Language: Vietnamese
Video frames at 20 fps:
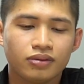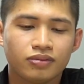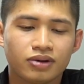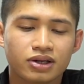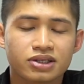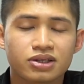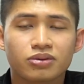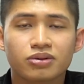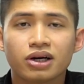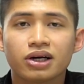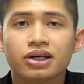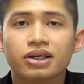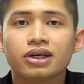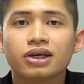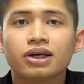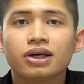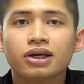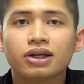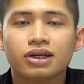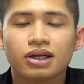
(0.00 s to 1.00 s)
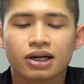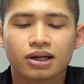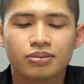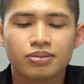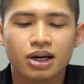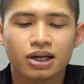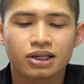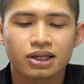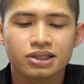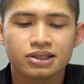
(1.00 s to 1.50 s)
Và sau đây để các
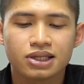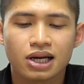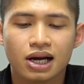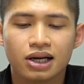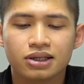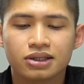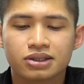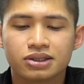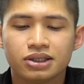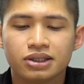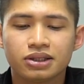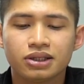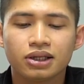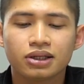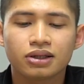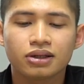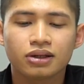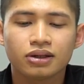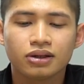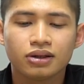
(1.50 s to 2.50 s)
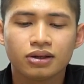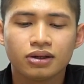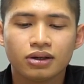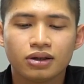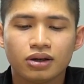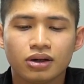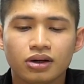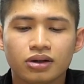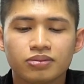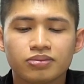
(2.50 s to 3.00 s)
bạn đánh giá được chi tiết
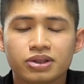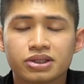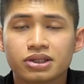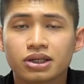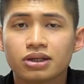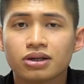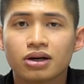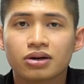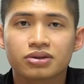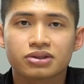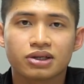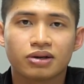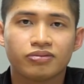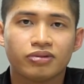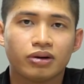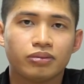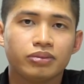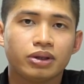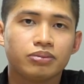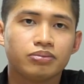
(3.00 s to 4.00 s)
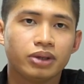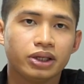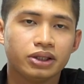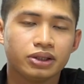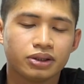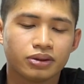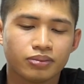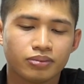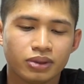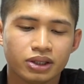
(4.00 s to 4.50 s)
hơn về chất lượng của sản phẩm bên
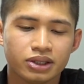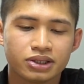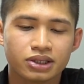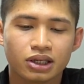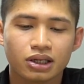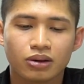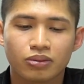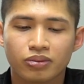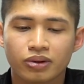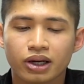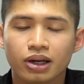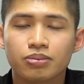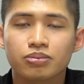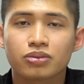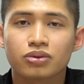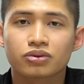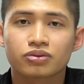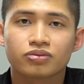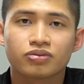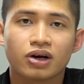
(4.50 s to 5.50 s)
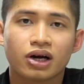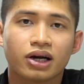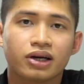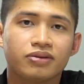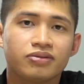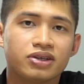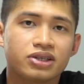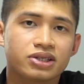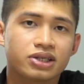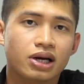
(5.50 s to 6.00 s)
mình, mình sẽ lồng ghép một vài
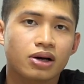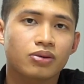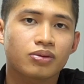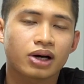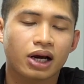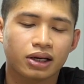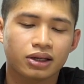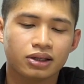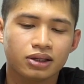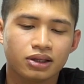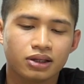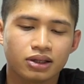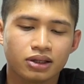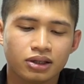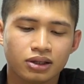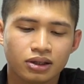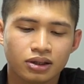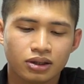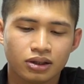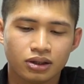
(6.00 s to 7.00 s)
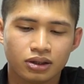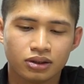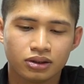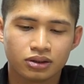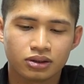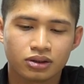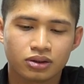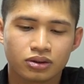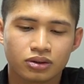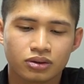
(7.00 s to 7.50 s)
video ngắn uh,
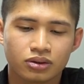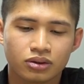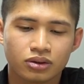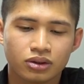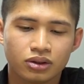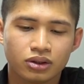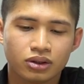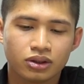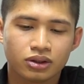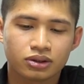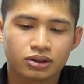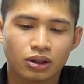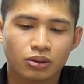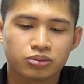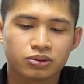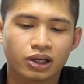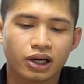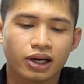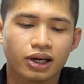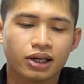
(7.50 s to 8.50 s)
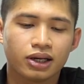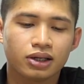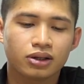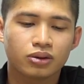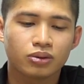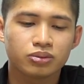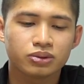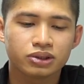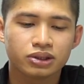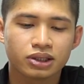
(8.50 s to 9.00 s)
tổng thể
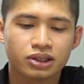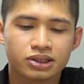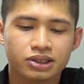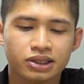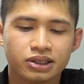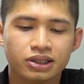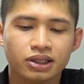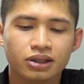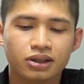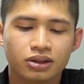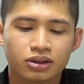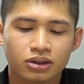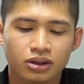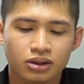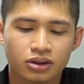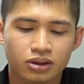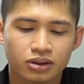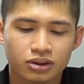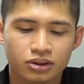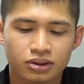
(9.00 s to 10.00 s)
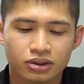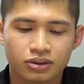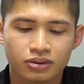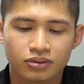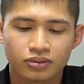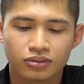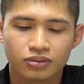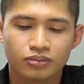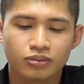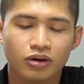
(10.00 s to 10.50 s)
cũng như là chi tiết
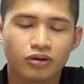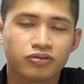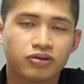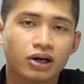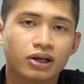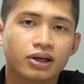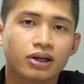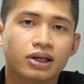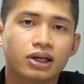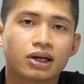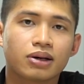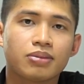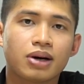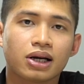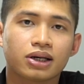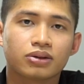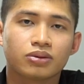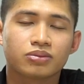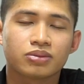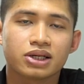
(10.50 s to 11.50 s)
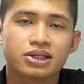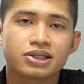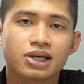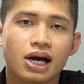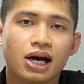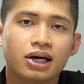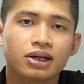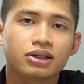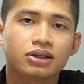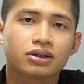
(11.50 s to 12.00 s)
từng bộ phận để các bạn cùng đánh
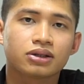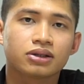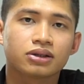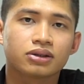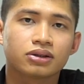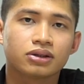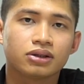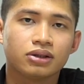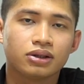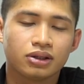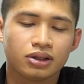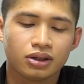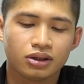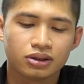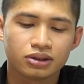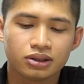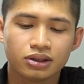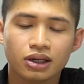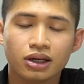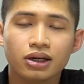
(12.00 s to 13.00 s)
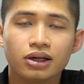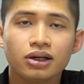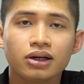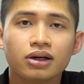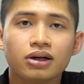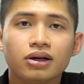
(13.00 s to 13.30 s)
giá được hơn nữa.